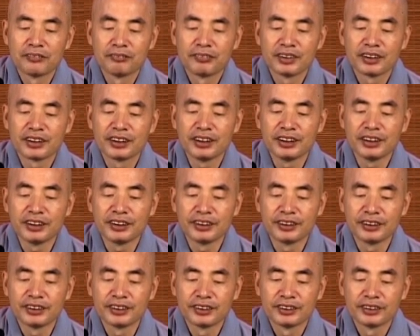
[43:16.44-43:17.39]
不可
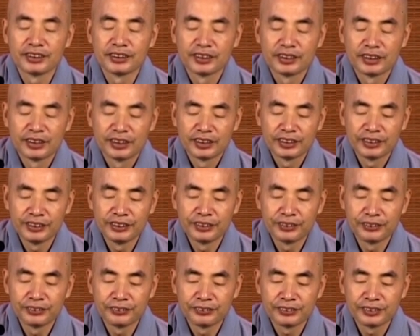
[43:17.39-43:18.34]
以
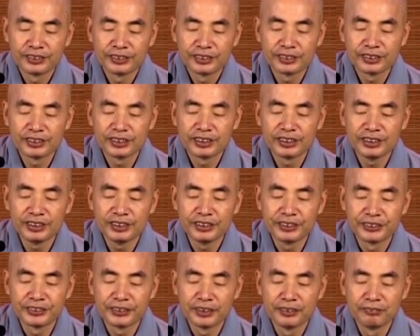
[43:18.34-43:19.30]
用丝
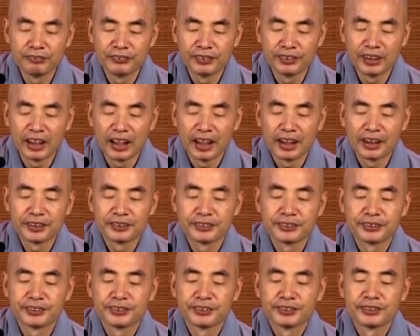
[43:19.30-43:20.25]
细绢帛
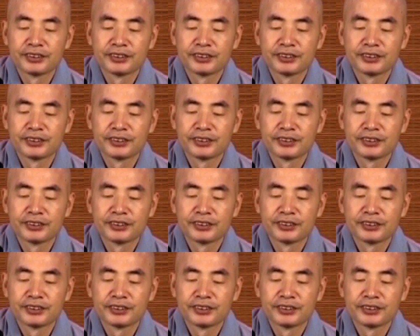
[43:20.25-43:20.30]
啊，